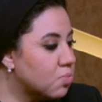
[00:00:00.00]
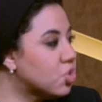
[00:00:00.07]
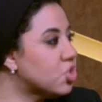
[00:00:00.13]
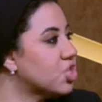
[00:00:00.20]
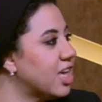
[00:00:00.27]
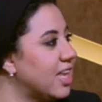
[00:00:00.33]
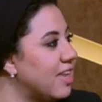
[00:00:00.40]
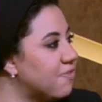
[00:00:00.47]

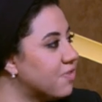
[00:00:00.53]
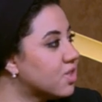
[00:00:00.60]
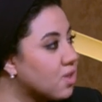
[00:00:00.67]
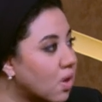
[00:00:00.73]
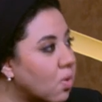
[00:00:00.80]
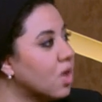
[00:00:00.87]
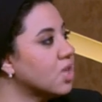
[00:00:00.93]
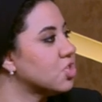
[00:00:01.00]
مشكلة في
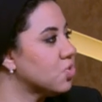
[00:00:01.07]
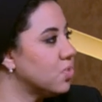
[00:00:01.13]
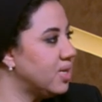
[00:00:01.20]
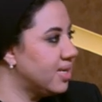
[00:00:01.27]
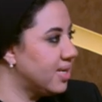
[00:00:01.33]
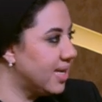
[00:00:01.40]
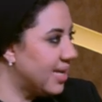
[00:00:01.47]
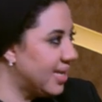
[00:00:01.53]
التواصل
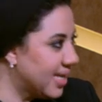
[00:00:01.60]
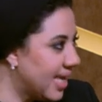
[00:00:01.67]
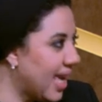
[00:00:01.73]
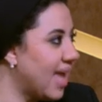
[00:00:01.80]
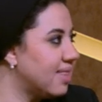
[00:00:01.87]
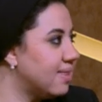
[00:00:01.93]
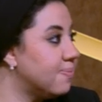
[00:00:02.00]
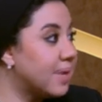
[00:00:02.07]

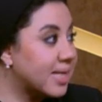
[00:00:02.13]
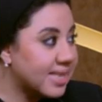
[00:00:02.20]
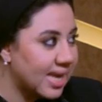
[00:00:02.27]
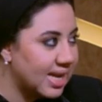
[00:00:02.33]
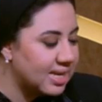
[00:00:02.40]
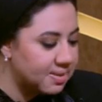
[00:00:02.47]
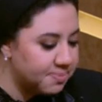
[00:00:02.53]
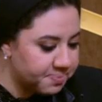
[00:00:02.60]
الجاد
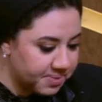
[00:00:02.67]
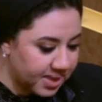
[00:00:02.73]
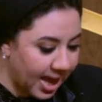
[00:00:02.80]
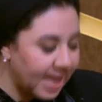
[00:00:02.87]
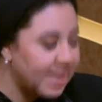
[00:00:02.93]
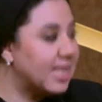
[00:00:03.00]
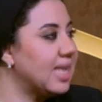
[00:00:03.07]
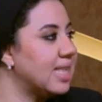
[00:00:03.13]
بتكلم
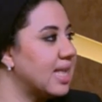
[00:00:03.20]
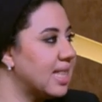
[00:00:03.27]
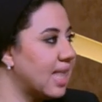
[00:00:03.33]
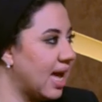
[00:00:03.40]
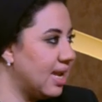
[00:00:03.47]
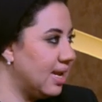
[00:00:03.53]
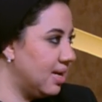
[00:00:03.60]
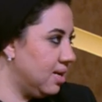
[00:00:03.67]
تحديدا
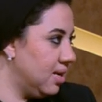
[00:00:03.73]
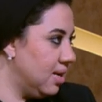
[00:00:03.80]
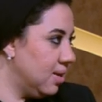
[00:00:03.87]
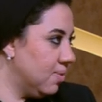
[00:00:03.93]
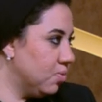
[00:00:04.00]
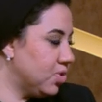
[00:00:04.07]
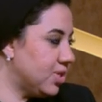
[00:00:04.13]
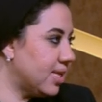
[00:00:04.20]
على
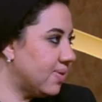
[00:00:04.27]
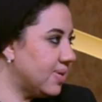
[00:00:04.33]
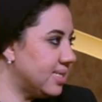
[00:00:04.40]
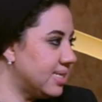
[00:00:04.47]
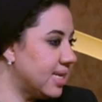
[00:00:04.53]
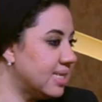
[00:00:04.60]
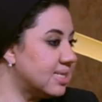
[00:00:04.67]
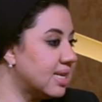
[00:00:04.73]
مستوى
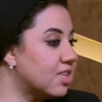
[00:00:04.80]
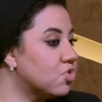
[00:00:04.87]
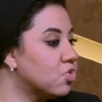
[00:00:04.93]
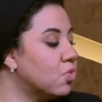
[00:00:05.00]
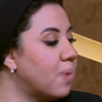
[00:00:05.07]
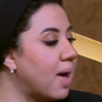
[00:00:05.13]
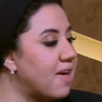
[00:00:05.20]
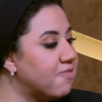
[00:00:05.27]
السياسات
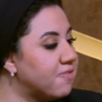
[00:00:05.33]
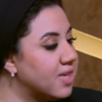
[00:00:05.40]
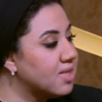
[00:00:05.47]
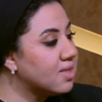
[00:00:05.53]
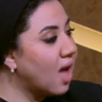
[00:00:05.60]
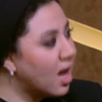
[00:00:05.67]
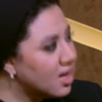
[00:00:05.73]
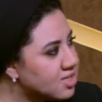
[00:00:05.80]
وبقى في
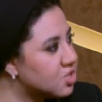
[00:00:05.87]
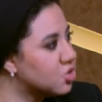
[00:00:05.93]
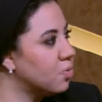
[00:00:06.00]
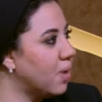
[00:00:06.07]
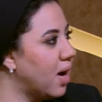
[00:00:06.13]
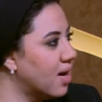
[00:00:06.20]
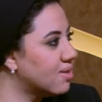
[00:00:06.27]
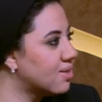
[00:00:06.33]
تعصب
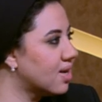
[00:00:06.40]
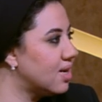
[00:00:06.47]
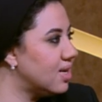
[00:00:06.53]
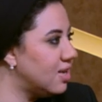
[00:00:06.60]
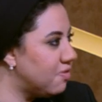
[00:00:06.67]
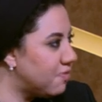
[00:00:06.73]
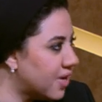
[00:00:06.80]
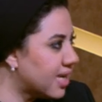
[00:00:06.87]
أكتر
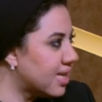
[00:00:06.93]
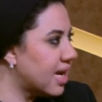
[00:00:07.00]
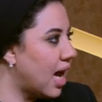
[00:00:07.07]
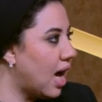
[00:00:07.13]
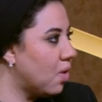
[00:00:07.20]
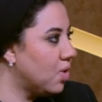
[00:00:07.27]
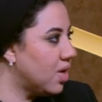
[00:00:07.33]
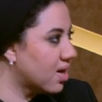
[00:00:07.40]
للفكرة
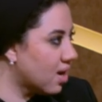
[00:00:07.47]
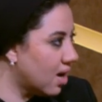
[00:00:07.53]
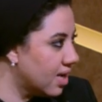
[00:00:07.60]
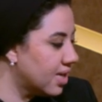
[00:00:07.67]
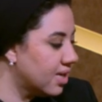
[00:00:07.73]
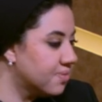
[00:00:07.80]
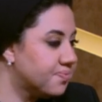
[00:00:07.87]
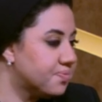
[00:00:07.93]
أو
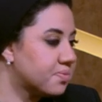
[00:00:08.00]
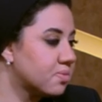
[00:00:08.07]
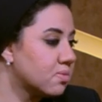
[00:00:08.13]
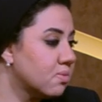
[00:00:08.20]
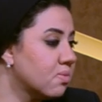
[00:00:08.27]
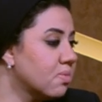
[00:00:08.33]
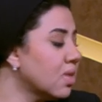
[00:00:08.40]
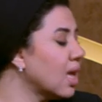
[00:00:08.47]
للرأي م.
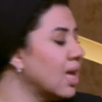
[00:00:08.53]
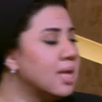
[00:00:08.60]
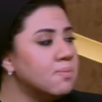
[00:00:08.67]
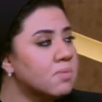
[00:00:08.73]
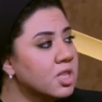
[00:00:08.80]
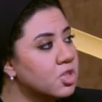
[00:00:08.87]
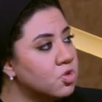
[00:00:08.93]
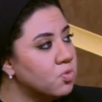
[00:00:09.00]
ايه
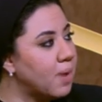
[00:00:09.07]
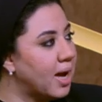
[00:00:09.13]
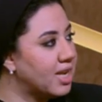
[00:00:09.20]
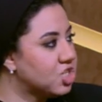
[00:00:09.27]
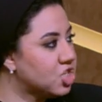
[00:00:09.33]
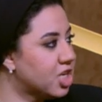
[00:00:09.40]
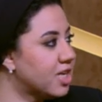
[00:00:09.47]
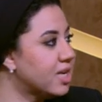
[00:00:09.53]
المطلوب
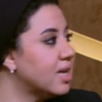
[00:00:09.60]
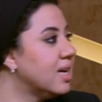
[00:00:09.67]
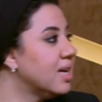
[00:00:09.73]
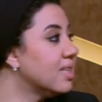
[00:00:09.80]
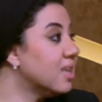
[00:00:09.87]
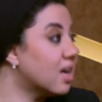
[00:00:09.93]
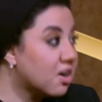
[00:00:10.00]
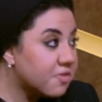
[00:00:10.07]
علشان
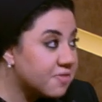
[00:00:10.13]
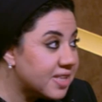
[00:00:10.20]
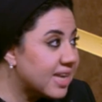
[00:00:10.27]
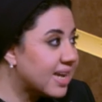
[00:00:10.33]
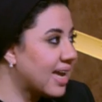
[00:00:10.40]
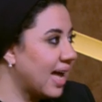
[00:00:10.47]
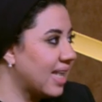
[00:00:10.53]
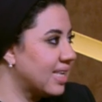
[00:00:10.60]
نعرف
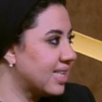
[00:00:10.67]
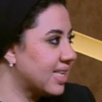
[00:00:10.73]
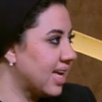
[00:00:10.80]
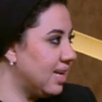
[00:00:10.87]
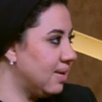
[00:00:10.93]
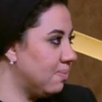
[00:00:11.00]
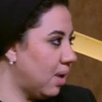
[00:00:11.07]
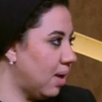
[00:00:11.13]
نرجع
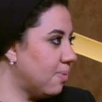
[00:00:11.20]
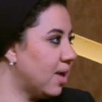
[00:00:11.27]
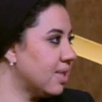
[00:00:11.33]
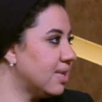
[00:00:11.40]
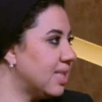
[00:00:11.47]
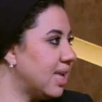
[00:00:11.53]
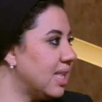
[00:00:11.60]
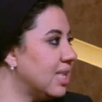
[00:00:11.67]
نتكلم مع
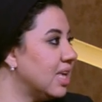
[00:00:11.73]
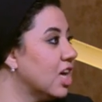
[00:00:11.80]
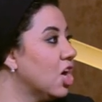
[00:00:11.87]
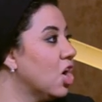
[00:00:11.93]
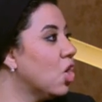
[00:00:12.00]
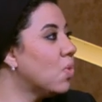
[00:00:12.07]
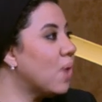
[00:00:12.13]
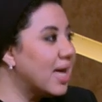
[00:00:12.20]
بعض تاني
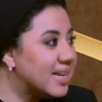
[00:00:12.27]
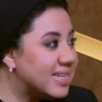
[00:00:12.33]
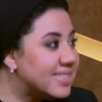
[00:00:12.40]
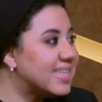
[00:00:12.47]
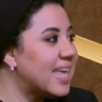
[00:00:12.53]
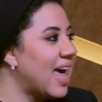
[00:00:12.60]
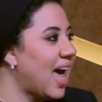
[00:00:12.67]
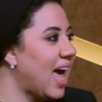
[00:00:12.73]
هو
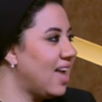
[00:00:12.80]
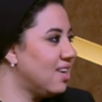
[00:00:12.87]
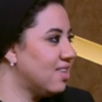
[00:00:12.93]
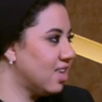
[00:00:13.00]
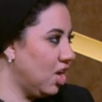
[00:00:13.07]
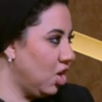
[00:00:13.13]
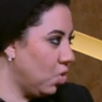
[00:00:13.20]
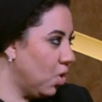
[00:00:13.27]
ارساء حاله
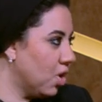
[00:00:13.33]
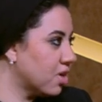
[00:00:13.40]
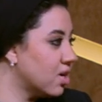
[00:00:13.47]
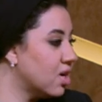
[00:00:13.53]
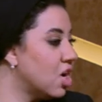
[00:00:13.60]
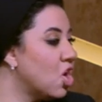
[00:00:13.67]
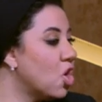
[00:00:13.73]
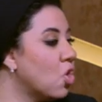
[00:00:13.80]
الحوار
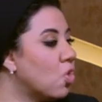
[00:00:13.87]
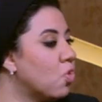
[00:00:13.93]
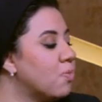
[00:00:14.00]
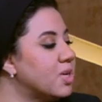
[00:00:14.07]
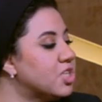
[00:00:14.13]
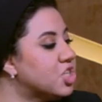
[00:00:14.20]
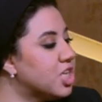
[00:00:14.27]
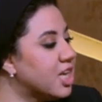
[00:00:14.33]

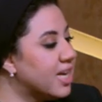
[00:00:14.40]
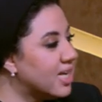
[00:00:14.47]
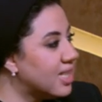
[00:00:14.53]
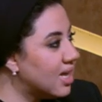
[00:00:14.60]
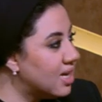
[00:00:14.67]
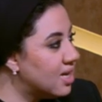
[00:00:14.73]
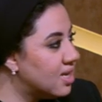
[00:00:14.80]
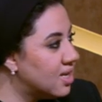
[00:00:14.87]
وبشير صح.
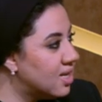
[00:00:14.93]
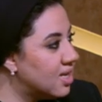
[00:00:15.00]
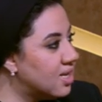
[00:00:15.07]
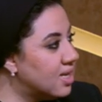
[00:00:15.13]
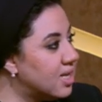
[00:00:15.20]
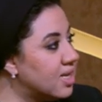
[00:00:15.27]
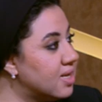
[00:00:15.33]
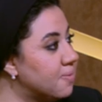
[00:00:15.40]
هنا
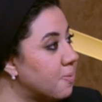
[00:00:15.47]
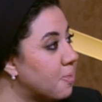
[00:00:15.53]
بعد ل... فتره